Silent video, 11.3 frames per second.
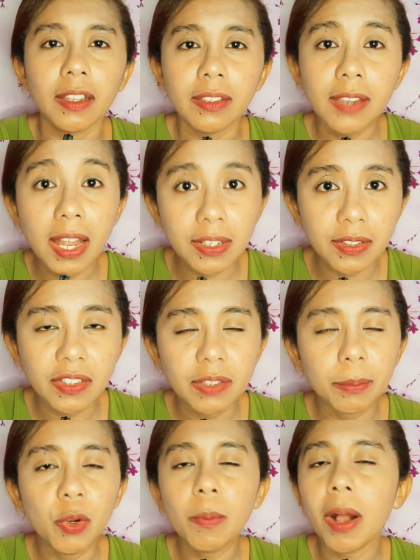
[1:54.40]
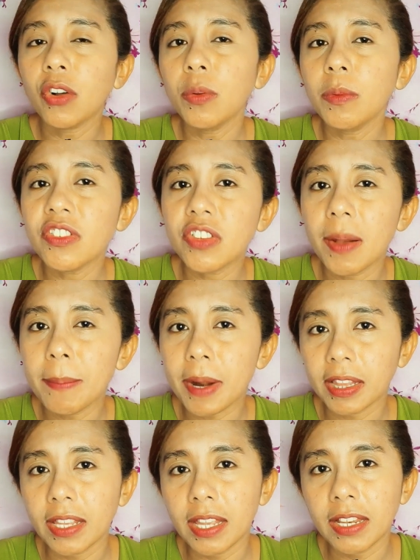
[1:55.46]
Dan sebelum aku menjawab
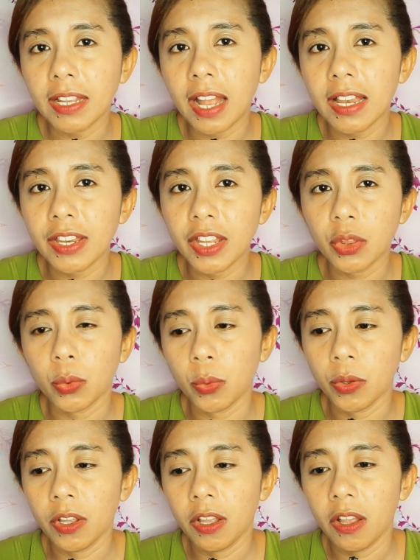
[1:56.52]
pertanyaan kalian itu,